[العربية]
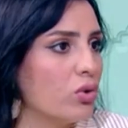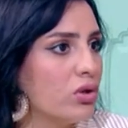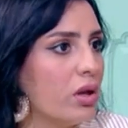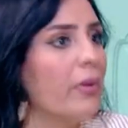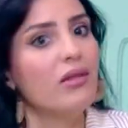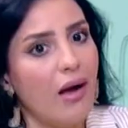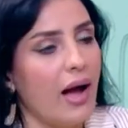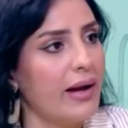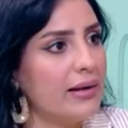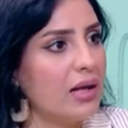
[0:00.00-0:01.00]
وتضمن لها
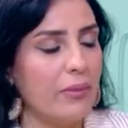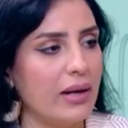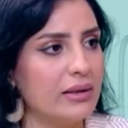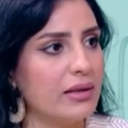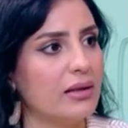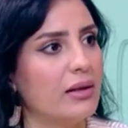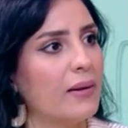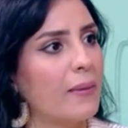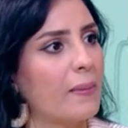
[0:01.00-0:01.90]
حياتها إيه، بعد كده هم الرجاله